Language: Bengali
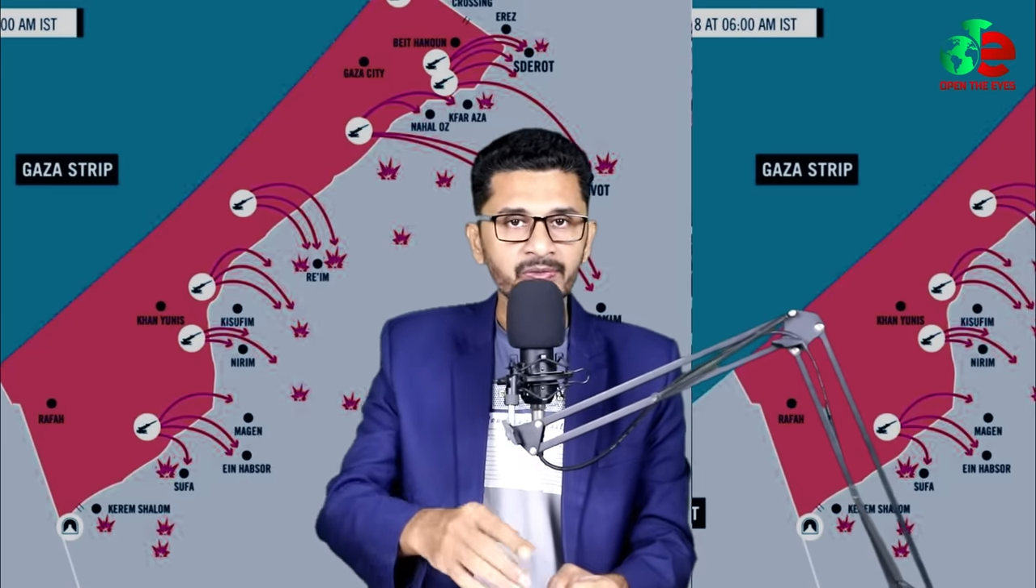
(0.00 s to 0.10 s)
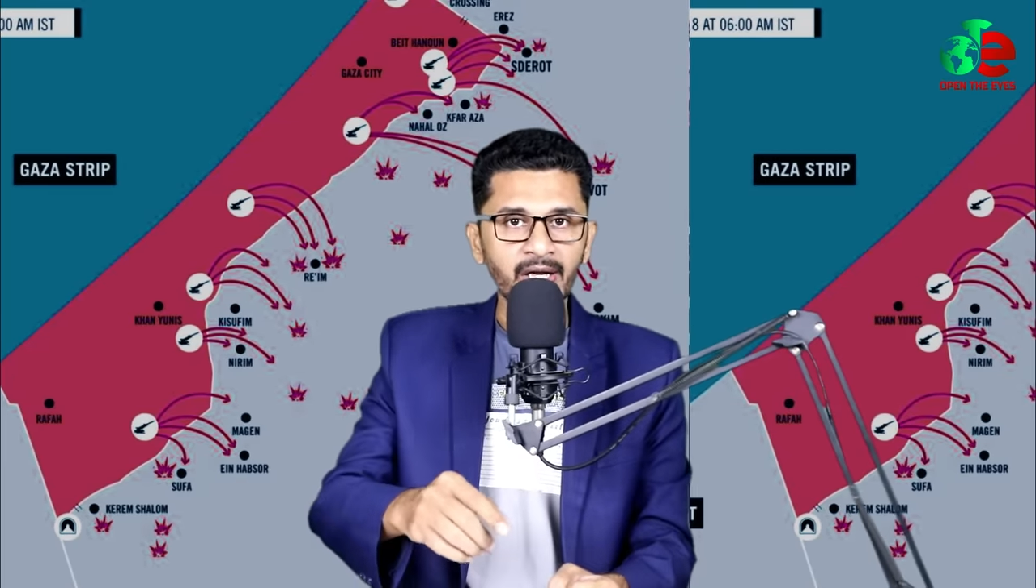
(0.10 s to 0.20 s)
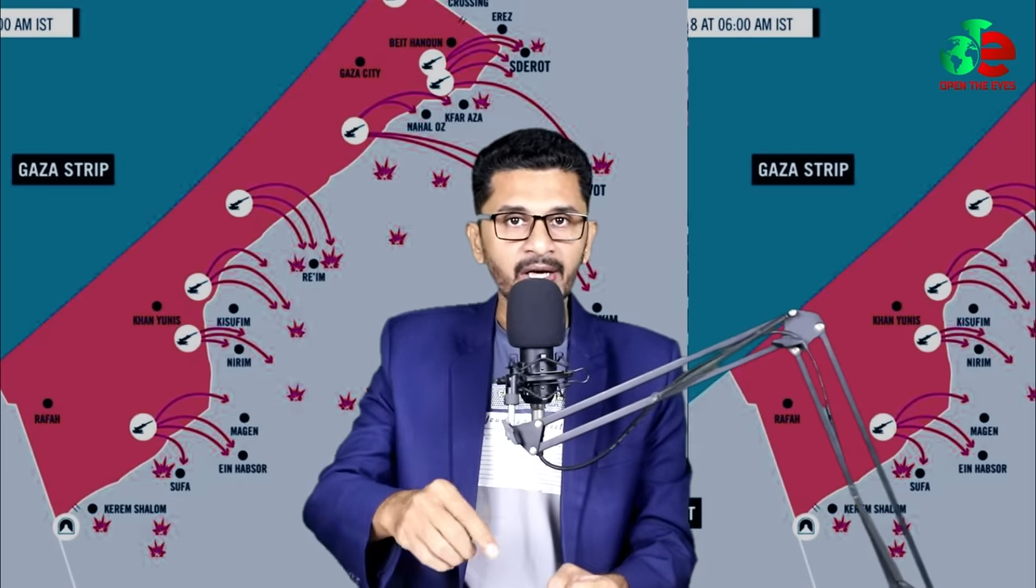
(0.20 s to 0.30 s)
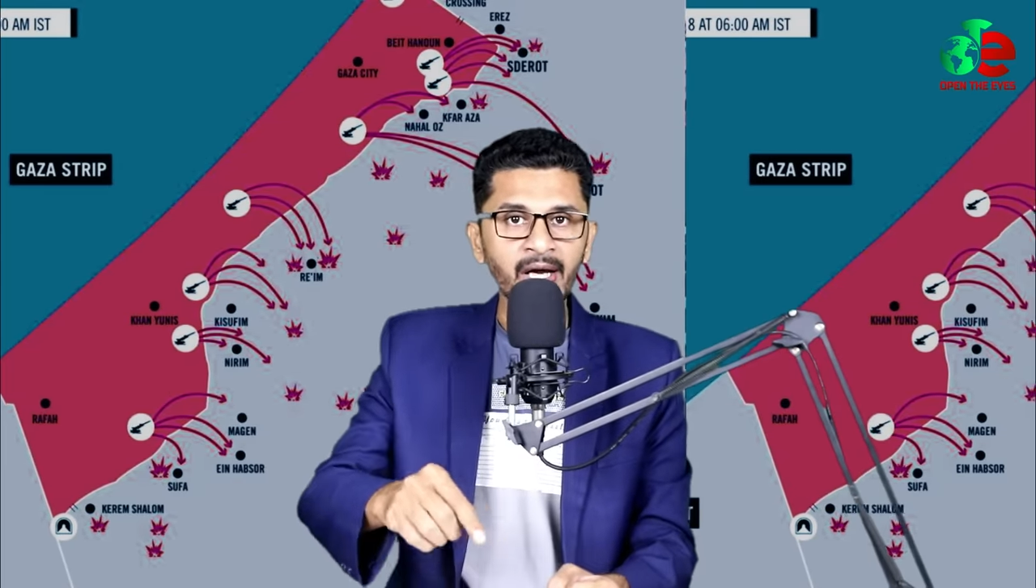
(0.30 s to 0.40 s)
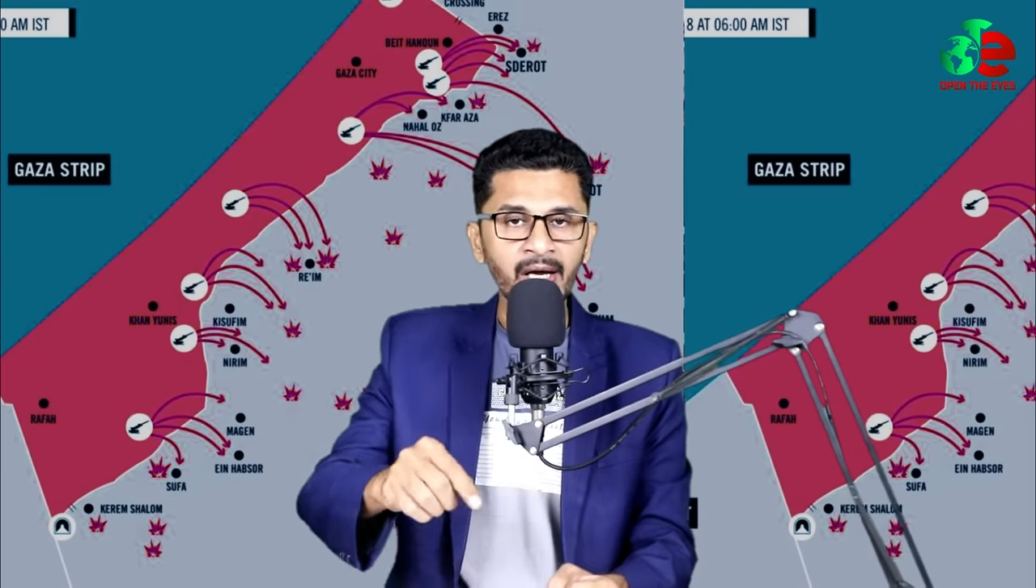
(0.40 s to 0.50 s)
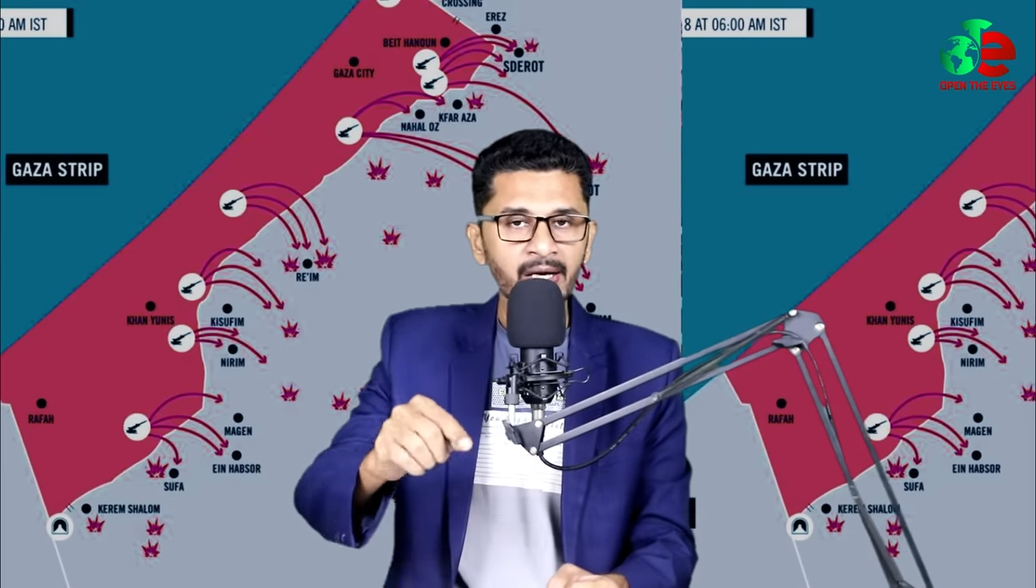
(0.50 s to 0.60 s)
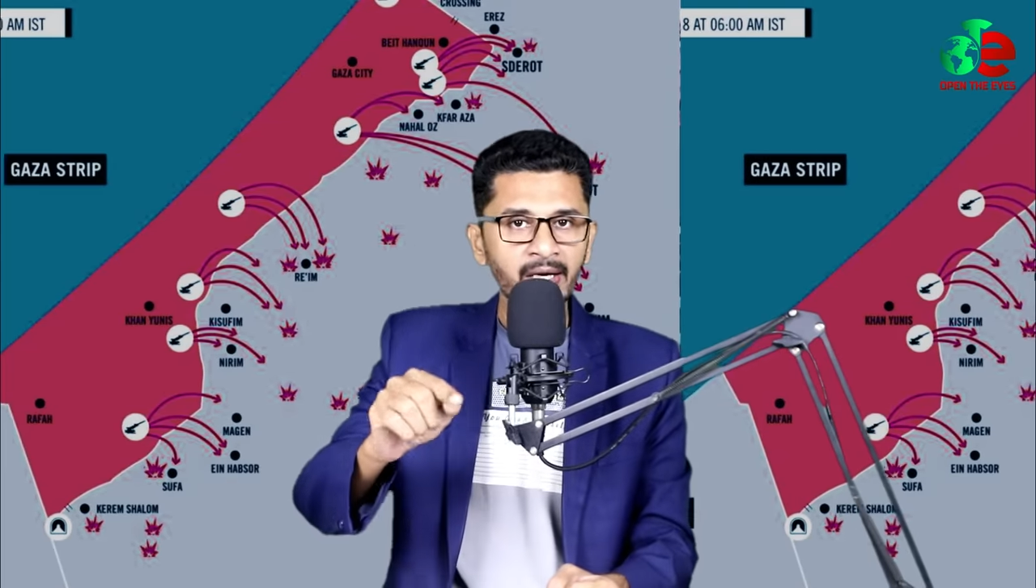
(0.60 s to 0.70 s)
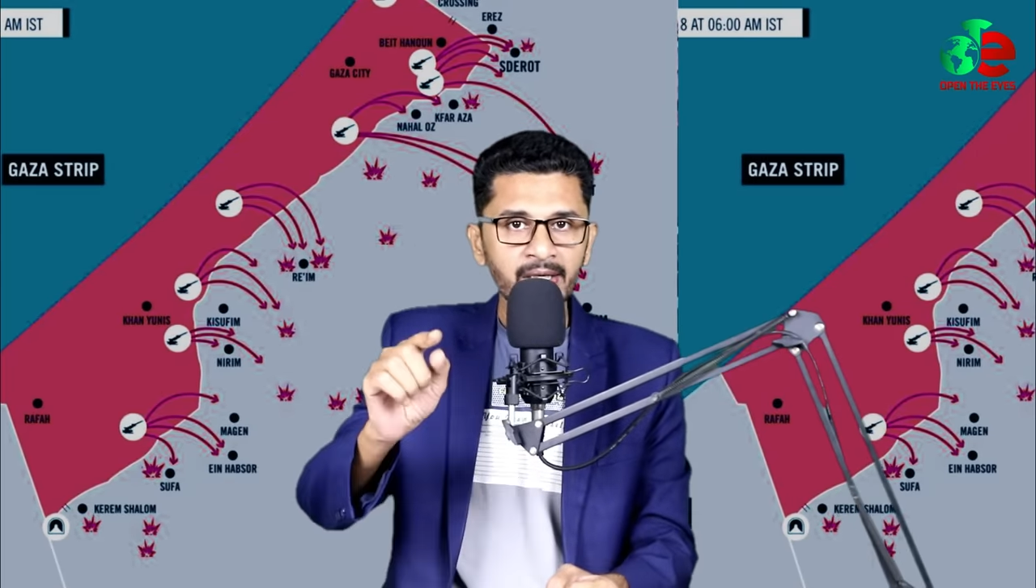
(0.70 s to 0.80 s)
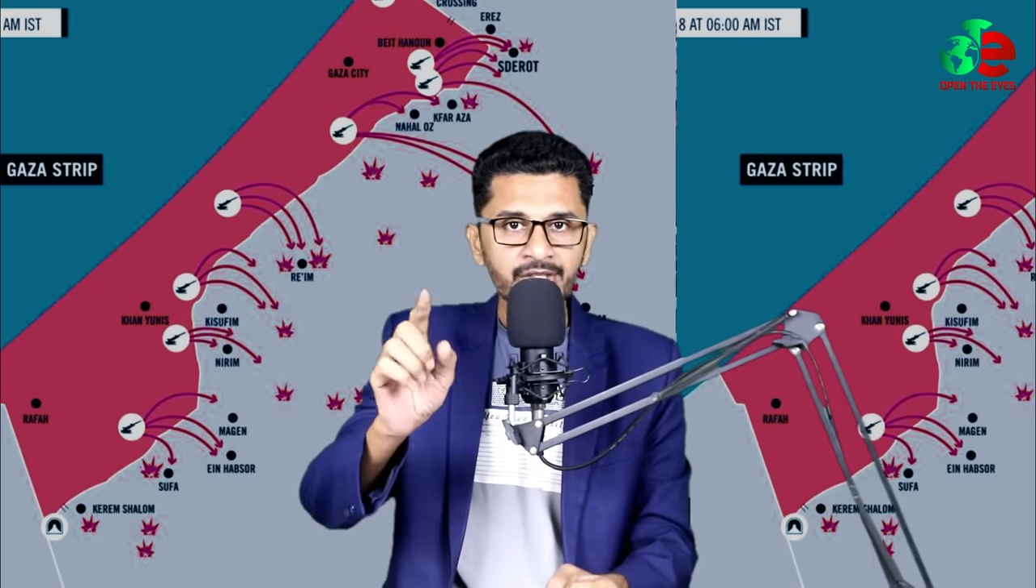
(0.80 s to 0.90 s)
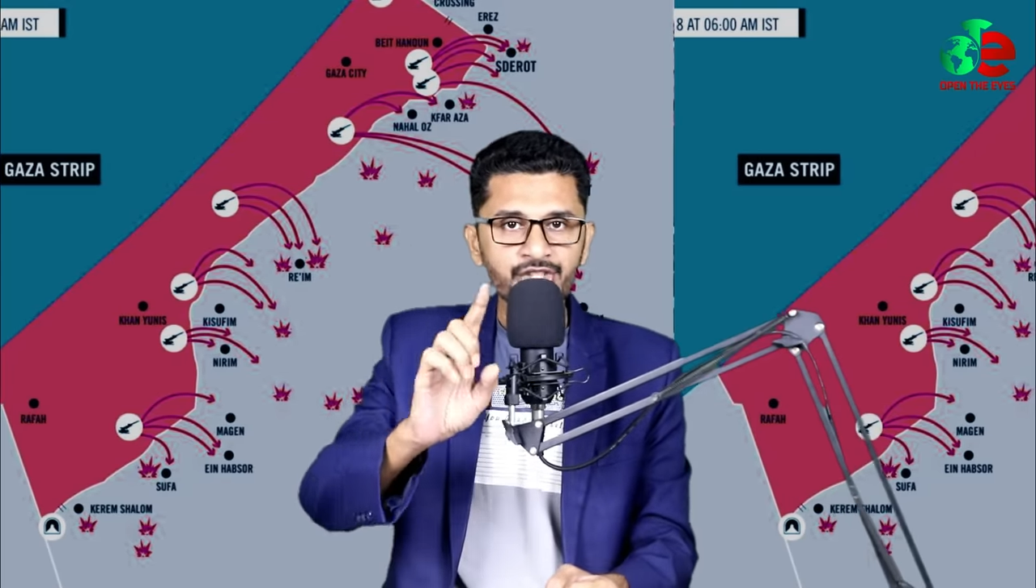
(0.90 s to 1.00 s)
তারা
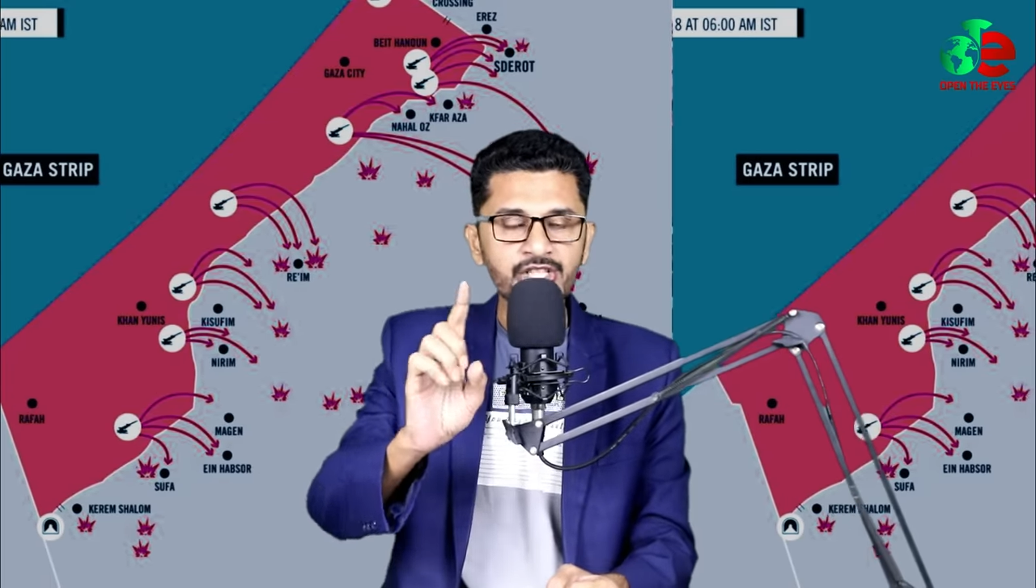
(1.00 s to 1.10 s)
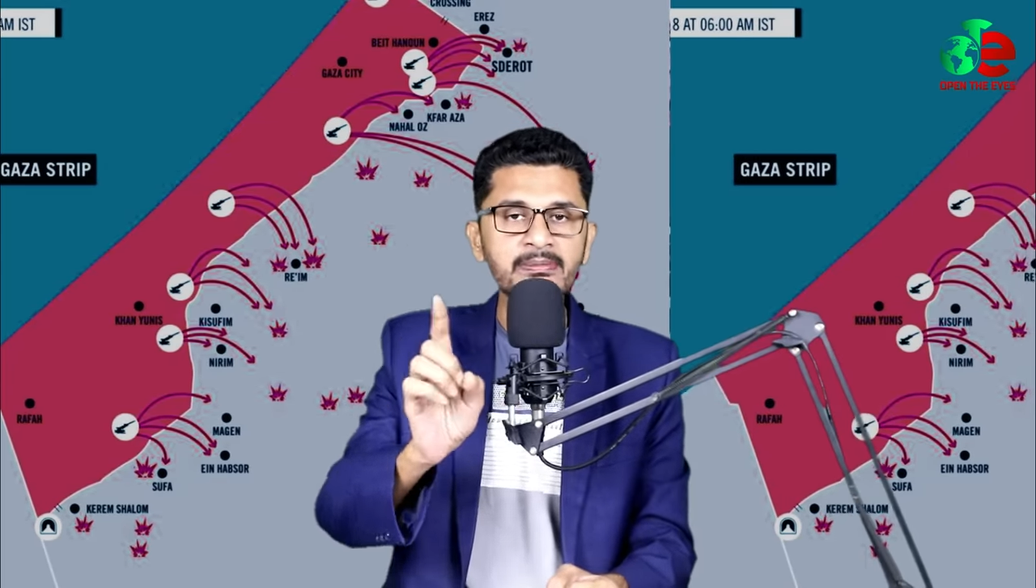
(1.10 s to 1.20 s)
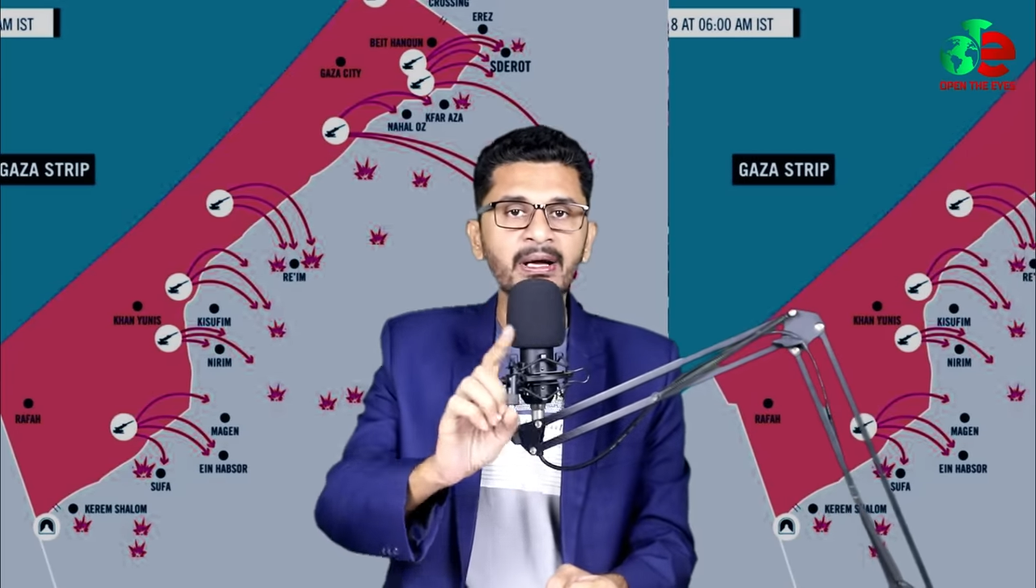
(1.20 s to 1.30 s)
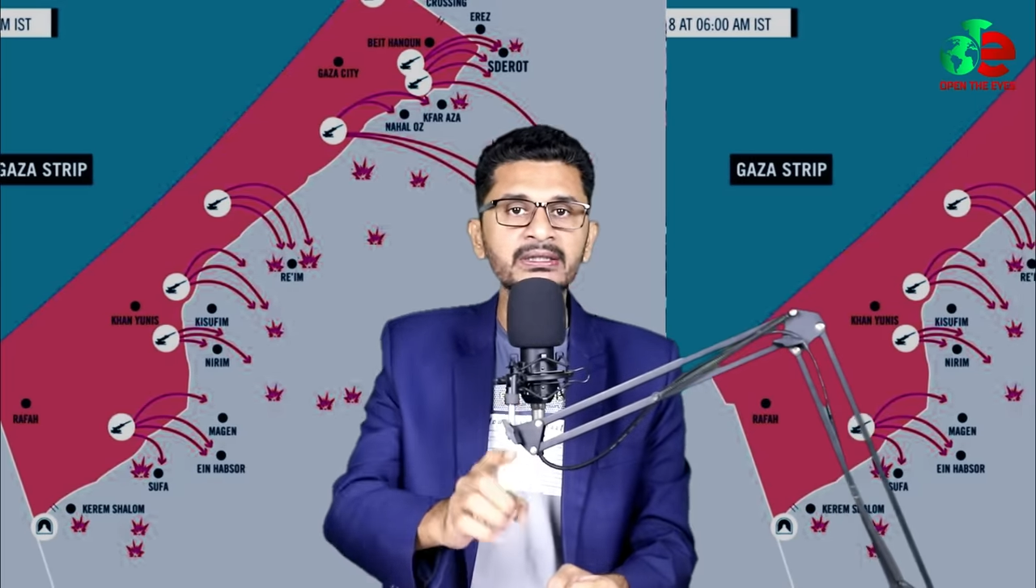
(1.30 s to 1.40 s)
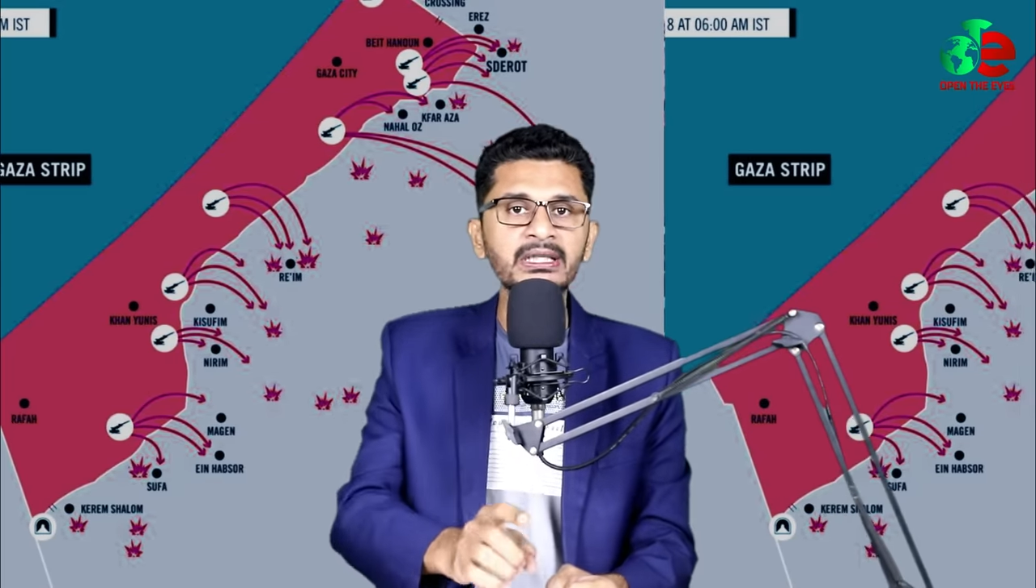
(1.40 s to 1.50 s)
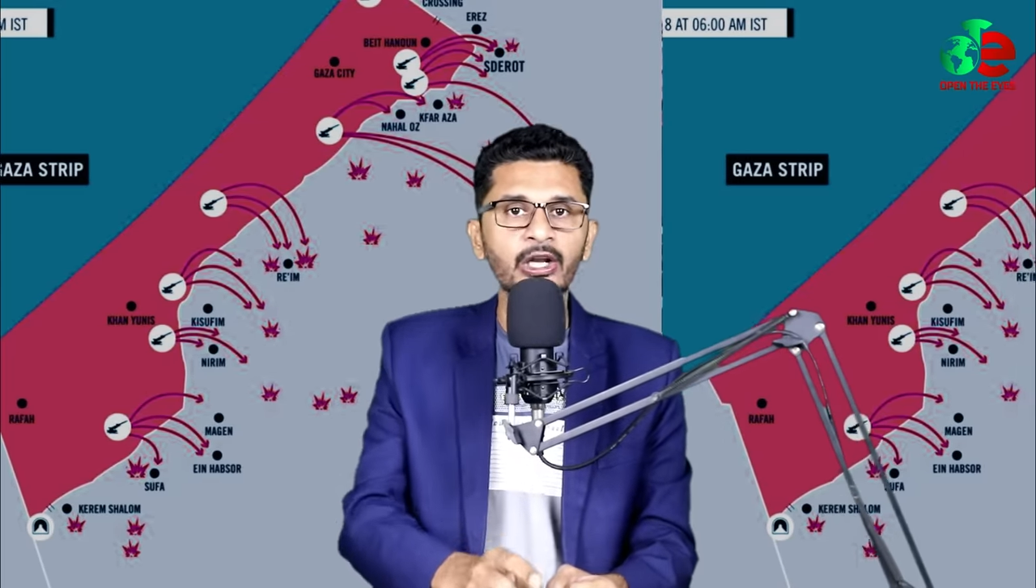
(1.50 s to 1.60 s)
সীমান্তে